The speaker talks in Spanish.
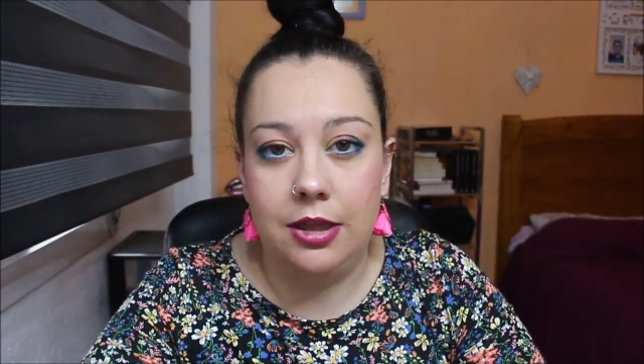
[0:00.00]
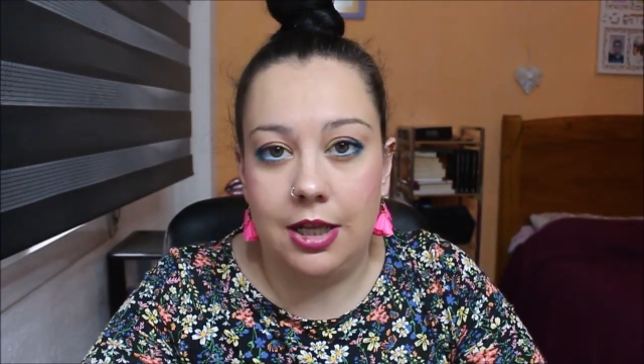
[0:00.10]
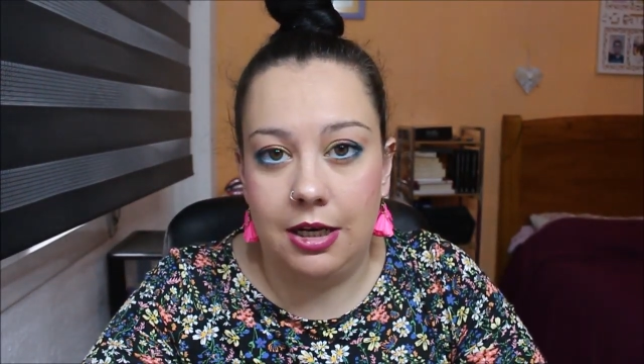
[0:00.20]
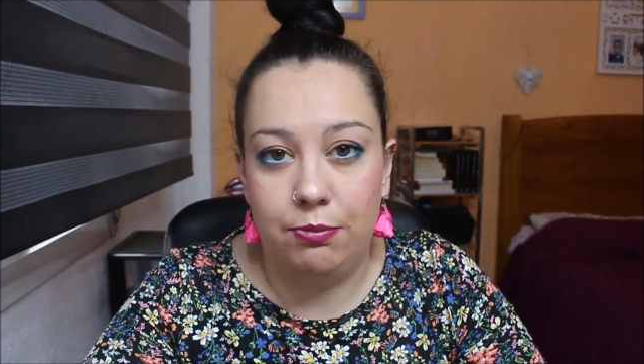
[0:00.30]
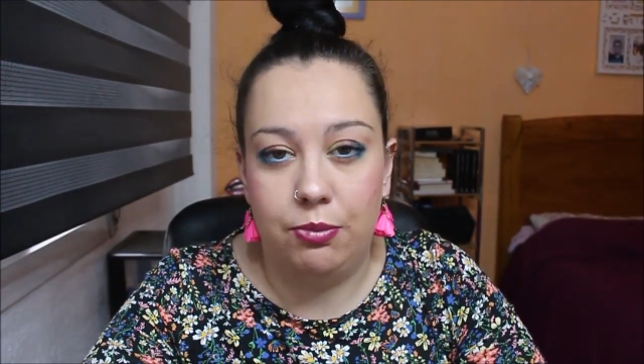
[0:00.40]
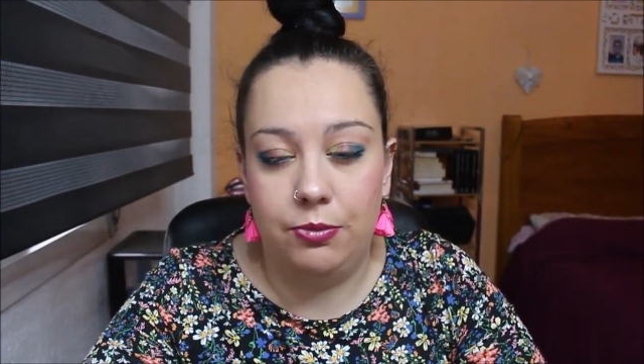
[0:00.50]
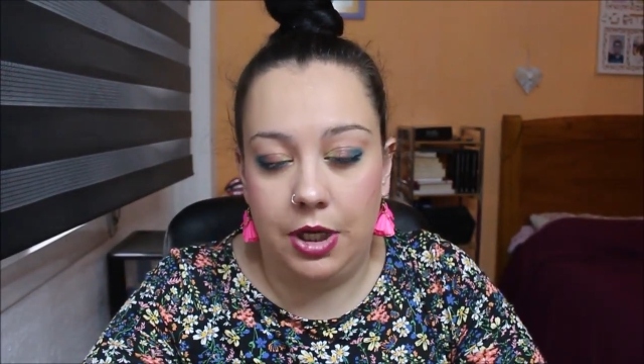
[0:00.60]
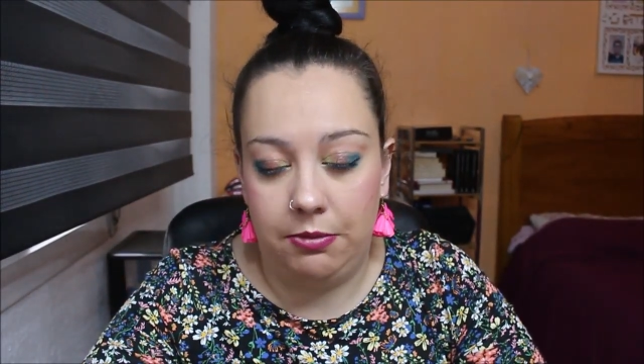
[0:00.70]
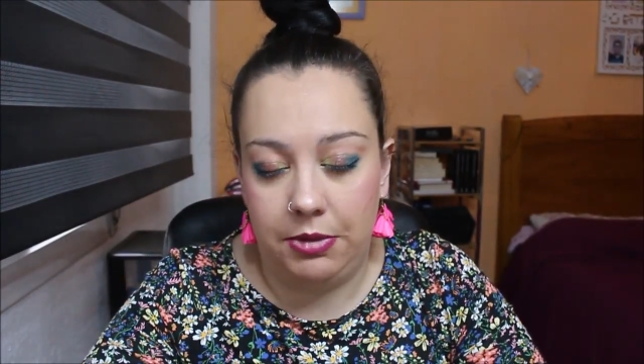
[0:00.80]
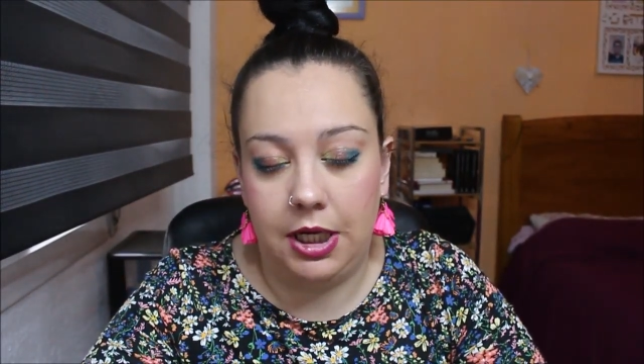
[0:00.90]

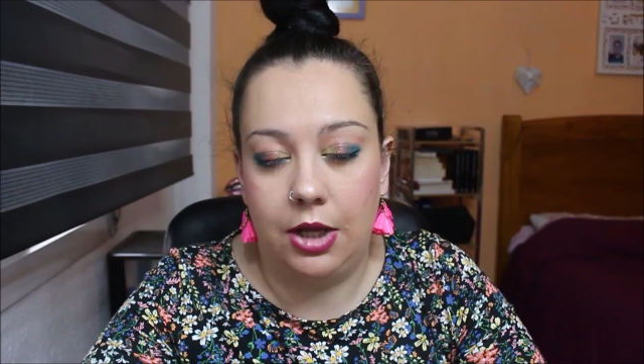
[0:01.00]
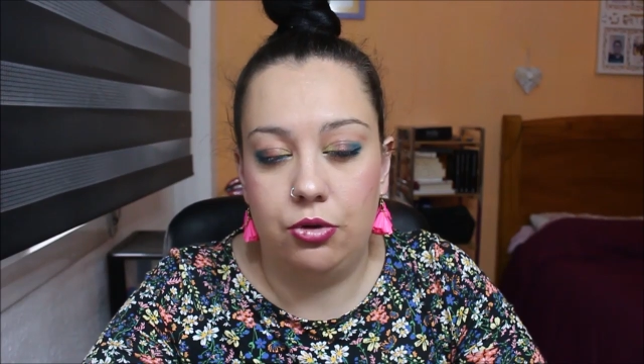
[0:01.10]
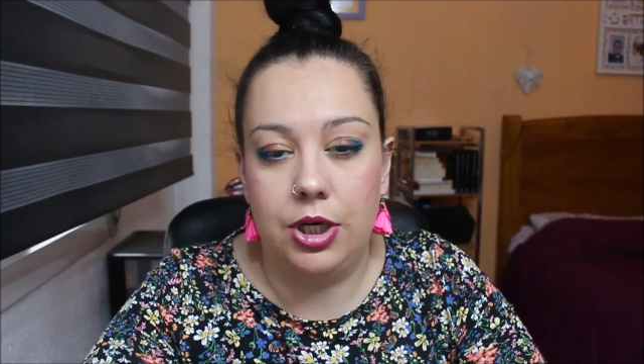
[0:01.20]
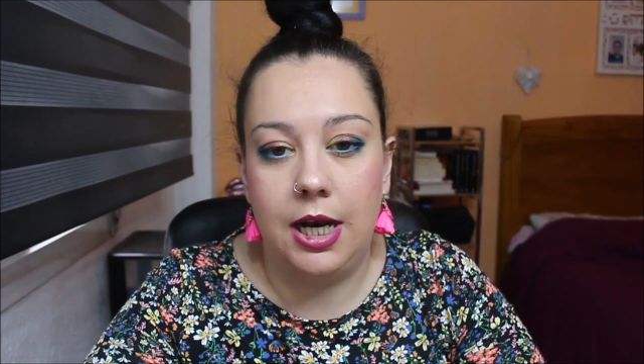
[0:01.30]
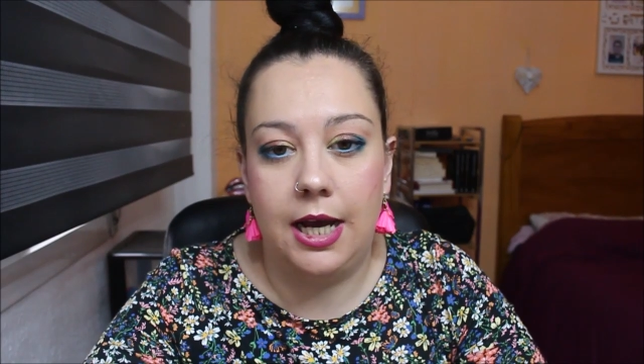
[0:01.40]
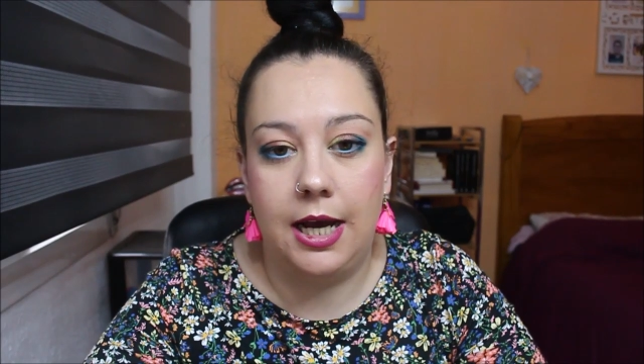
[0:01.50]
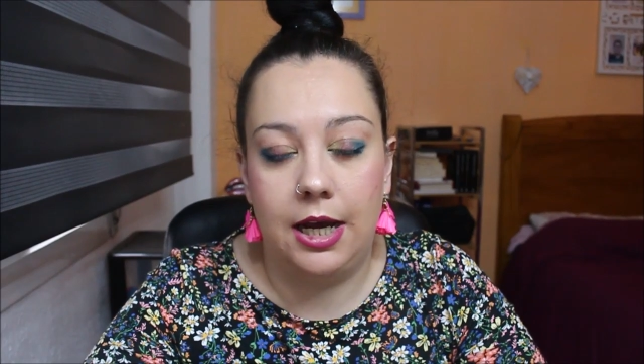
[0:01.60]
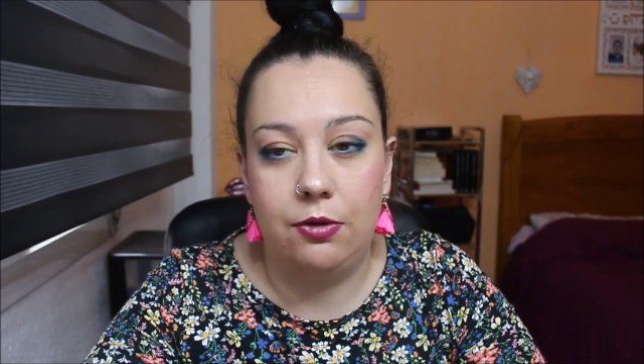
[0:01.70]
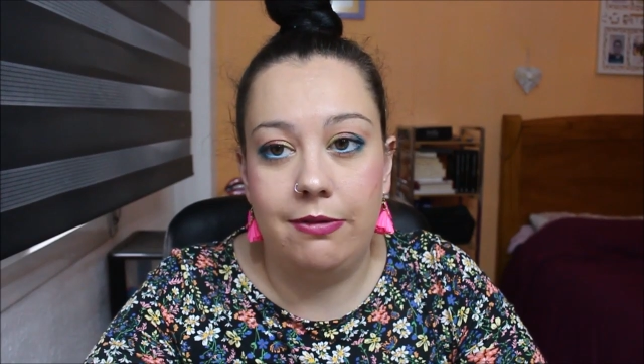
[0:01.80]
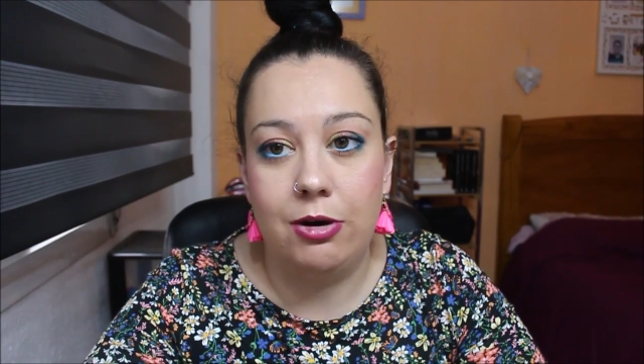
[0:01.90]
en Mercadona
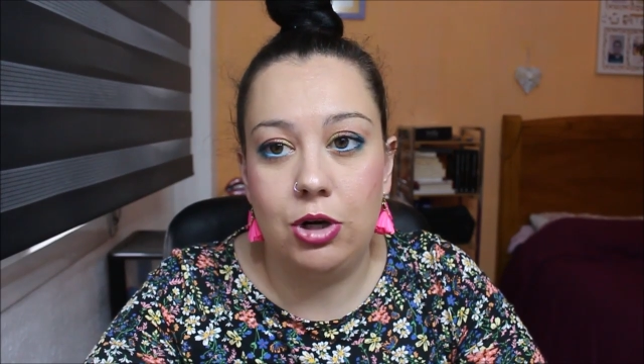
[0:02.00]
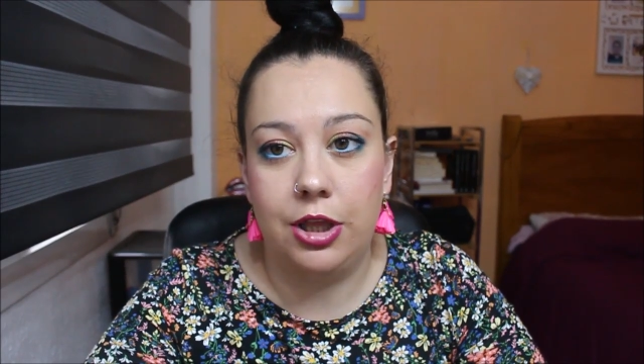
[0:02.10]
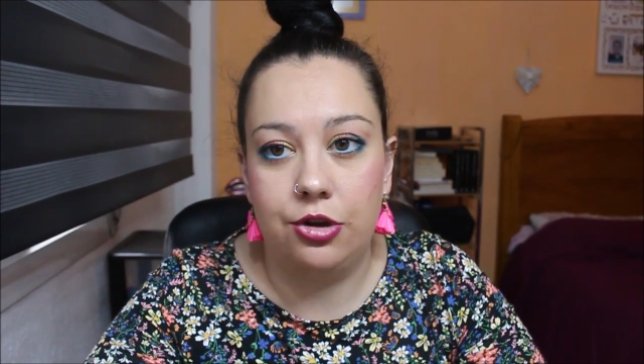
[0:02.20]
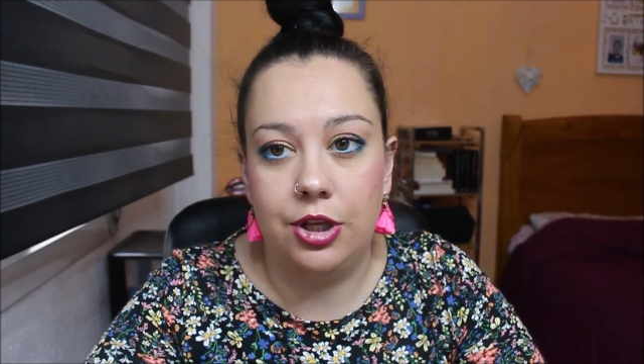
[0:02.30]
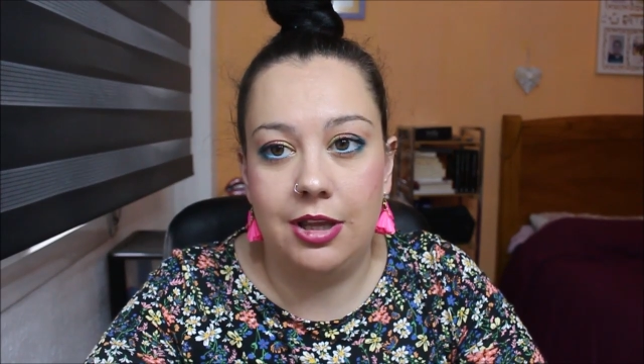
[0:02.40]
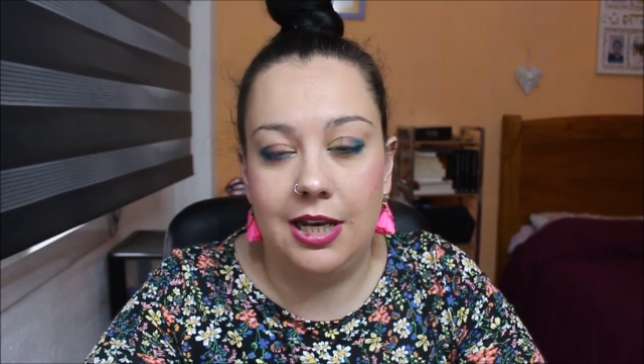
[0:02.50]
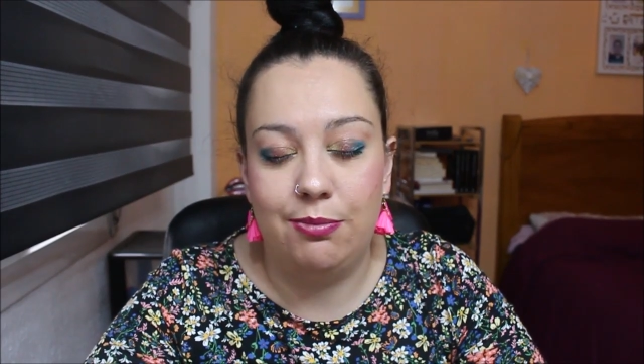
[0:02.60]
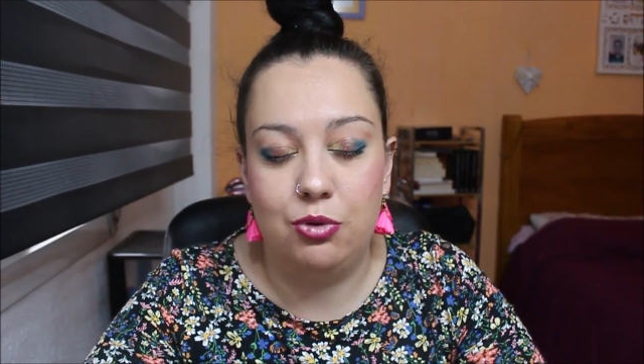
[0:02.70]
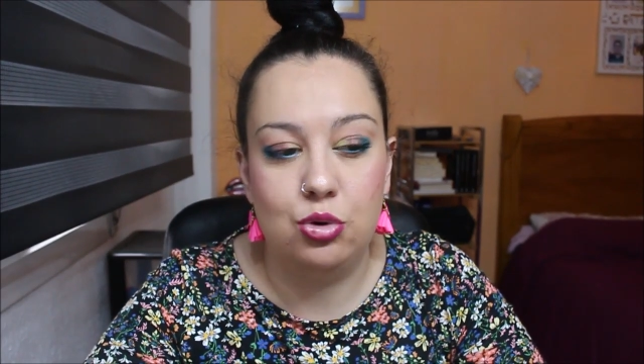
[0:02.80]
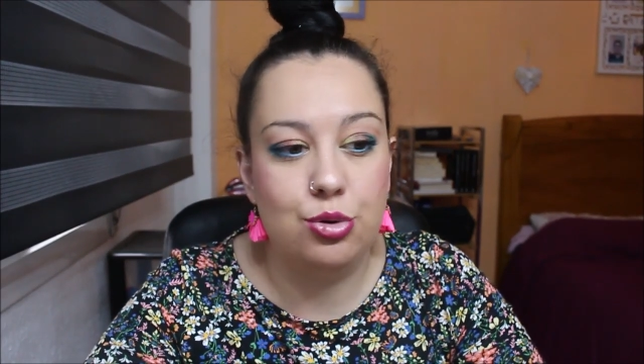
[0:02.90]
la nueva colección de
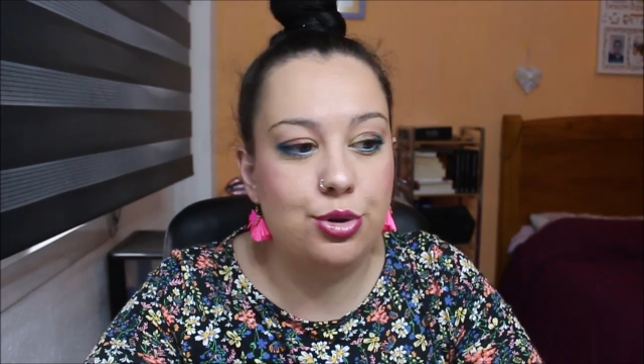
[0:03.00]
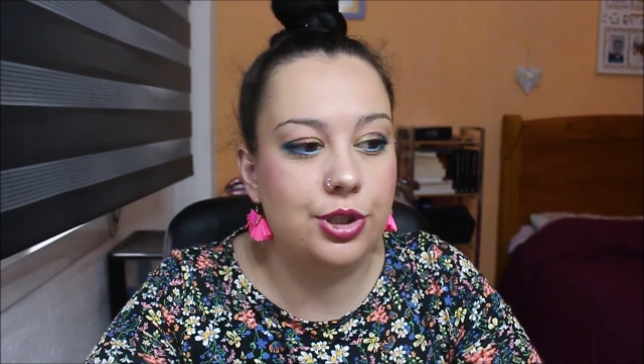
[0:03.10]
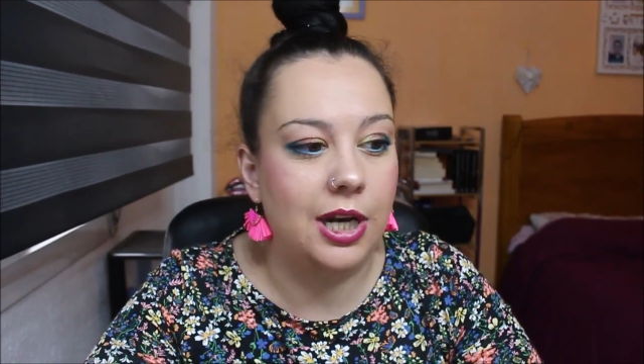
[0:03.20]
Deli Plus,